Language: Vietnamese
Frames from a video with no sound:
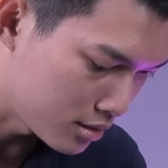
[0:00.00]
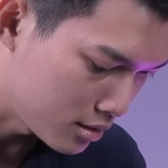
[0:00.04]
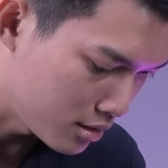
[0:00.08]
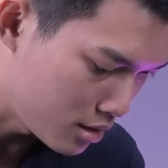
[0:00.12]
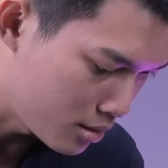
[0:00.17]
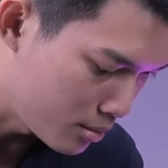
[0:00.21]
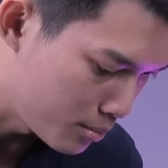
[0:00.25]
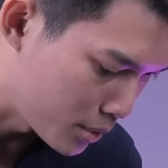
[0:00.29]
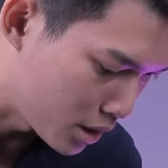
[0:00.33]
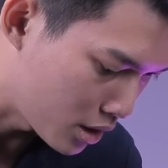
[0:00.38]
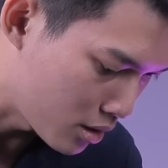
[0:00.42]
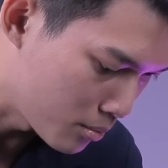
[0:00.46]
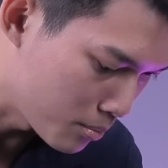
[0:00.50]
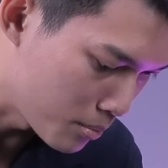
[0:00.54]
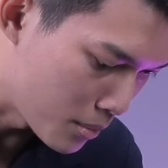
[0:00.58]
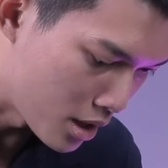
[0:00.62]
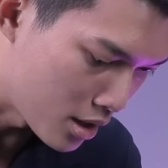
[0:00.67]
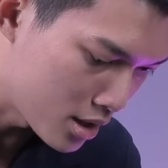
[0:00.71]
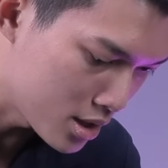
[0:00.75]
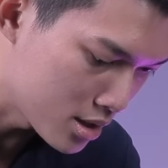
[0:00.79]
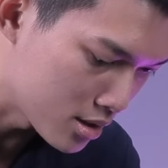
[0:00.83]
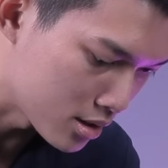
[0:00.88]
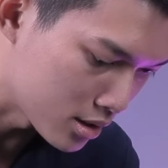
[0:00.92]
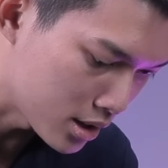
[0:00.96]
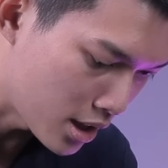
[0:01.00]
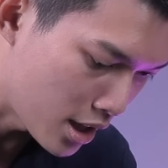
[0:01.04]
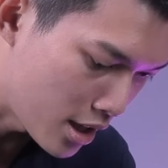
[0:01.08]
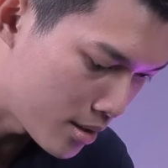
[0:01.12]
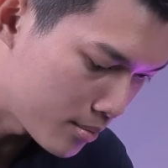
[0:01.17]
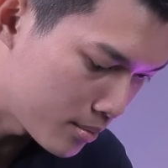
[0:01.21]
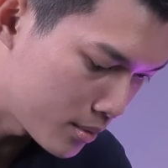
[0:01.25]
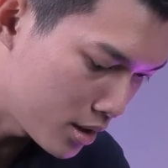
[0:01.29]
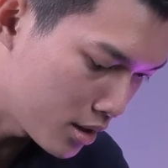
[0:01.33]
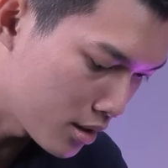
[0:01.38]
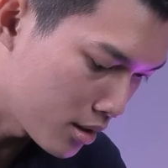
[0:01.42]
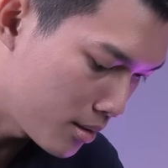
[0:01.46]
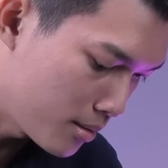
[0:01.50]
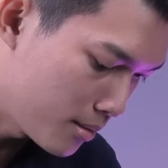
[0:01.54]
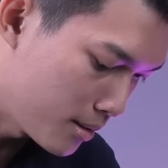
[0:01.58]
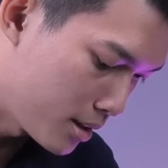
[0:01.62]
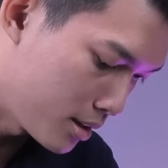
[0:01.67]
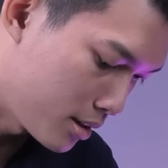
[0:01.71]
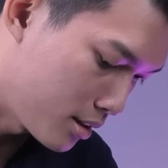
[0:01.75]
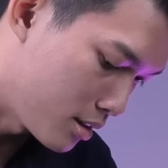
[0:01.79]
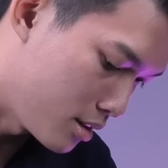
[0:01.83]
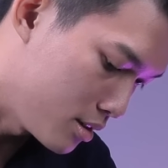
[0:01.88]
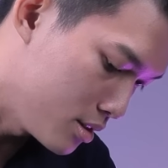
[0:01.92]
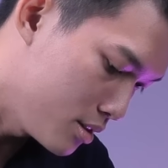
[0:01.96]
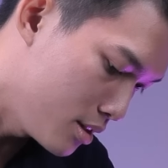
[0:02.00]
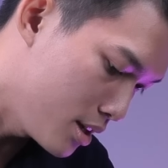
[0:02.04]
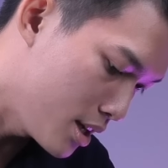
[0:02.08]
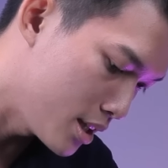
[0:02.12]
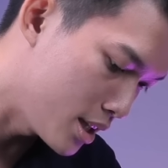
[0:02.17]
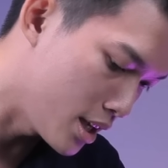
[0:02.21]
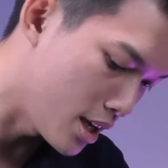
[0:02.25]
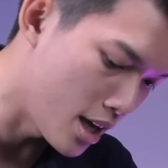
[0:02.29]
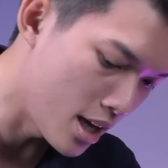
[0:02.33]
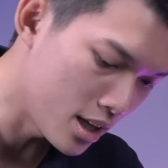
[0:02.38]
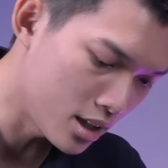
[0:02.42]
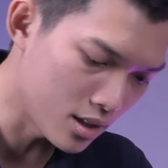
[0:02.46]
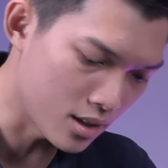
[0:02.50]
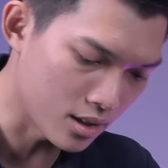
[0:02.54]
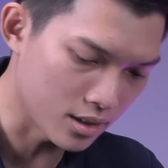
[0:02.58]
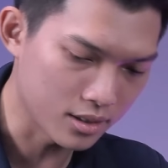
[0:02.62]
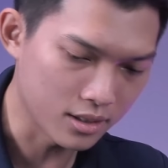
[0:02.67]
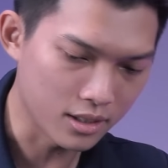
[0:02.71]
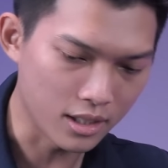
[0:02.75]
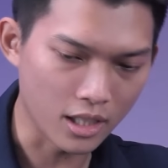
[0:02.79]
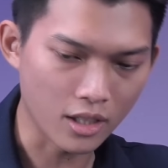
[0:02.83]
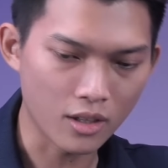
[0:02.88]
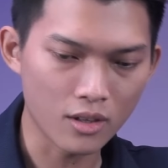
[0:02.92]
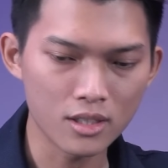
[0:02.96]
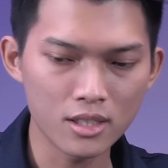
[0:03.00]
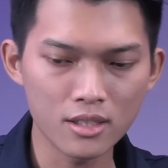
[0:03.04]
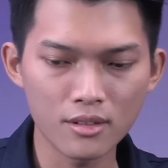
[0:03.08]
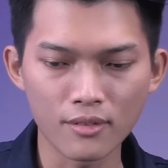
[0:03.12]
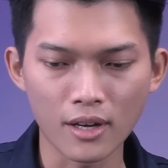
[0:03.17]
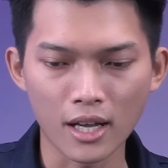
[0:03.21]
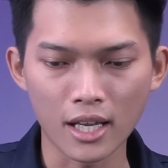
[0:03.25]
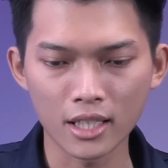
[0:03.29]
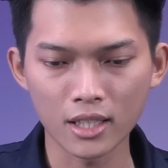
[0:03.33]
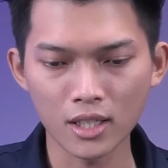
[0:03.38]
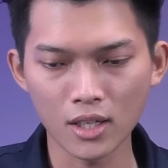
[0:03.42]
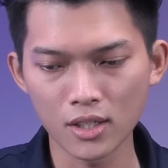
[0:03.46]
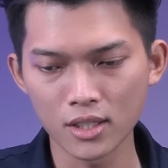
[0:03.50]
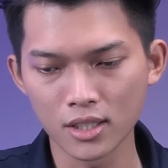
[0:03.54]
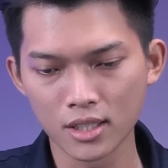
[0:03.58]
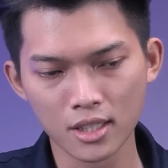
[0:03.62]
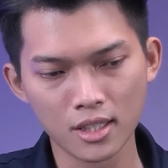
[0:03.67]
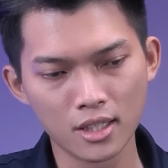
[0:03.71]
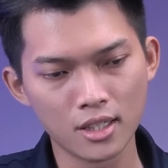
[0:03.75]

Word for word: nhưng mình không mở được thêm nữa các bạn ở dưới đây thì hết rồi chỉ có như vậy thôi